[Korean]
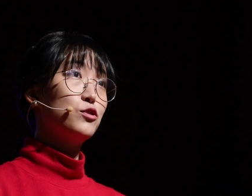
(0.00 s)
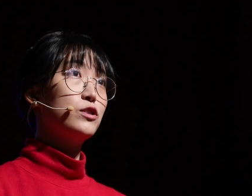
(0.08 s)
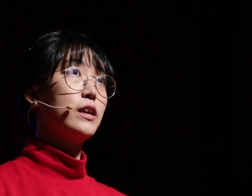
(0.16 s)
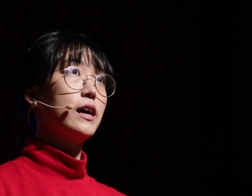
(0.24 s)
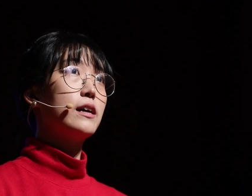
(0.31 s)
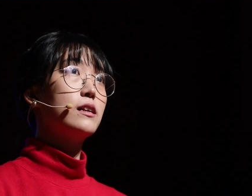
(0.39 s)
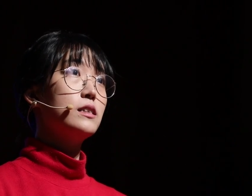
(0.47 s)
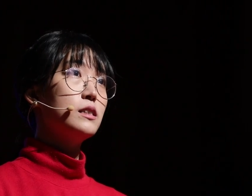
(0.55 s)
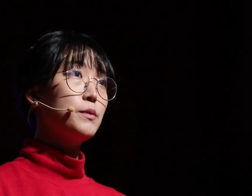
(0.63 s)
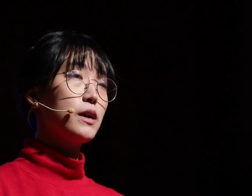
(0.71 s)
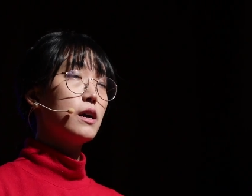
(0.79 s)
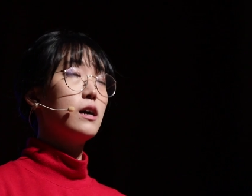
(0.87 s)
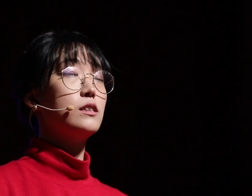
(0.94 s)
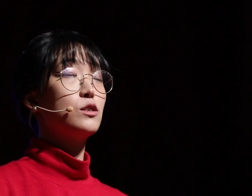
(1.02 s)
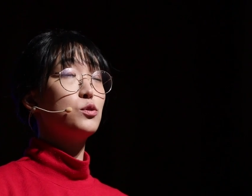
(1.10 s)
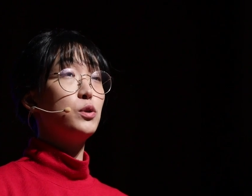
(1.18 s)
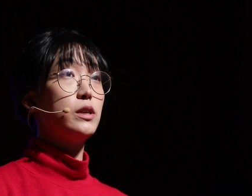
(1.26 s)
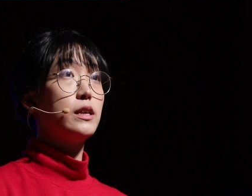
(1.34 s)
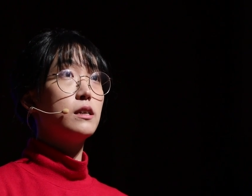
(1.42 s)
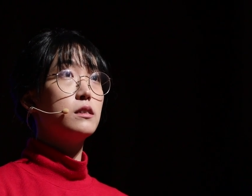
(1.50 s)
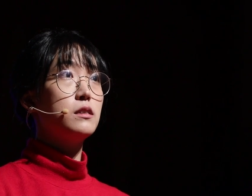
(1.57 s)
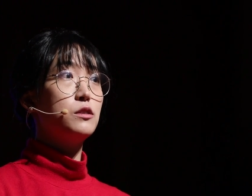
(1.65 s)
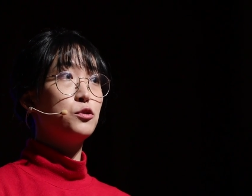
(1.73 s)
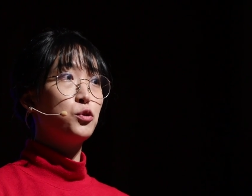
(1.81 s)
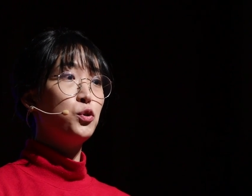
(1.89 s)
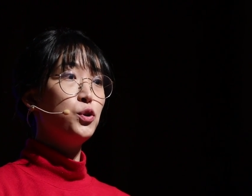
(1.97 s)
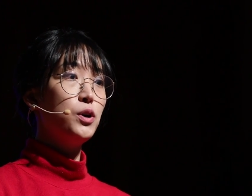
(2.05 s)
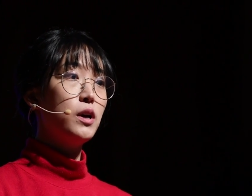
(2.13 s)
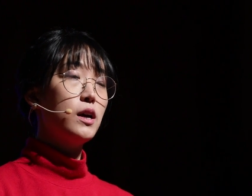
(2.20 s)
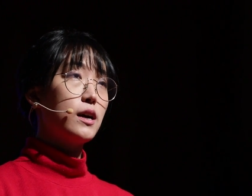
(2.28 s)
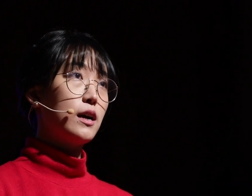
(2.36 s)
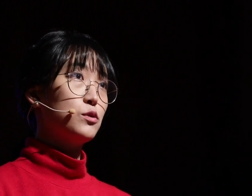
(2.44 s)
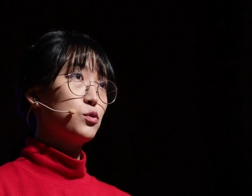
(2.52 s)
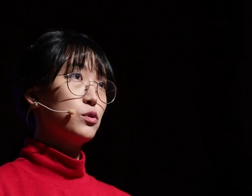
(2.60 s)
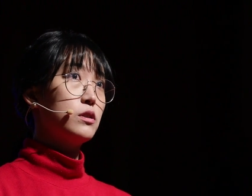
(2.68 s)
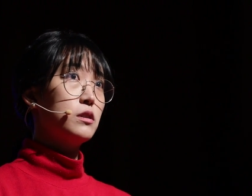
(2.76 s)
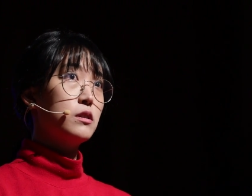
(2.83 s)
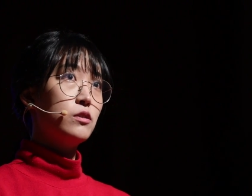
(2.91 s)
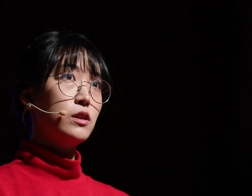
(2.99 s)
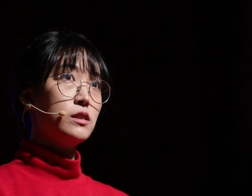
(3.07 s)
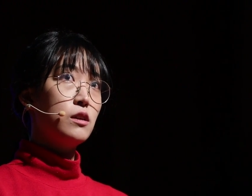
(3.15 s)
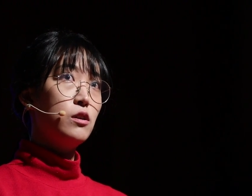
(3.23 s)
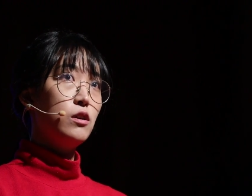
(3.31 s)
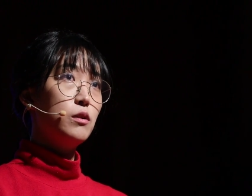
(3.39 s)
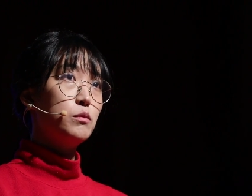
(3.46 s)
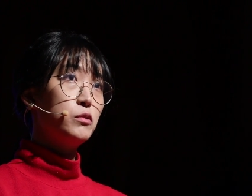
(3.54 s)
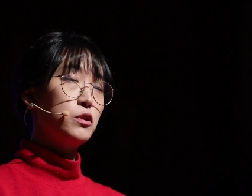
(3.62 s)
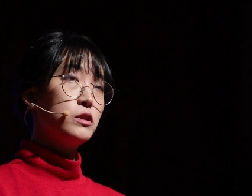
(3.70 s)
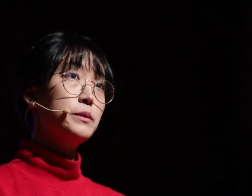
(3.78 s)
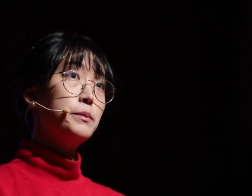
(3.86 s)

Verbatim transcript: 둘 다를 심하게 가지고 있다는 이유로 가족들을 떠나서 무려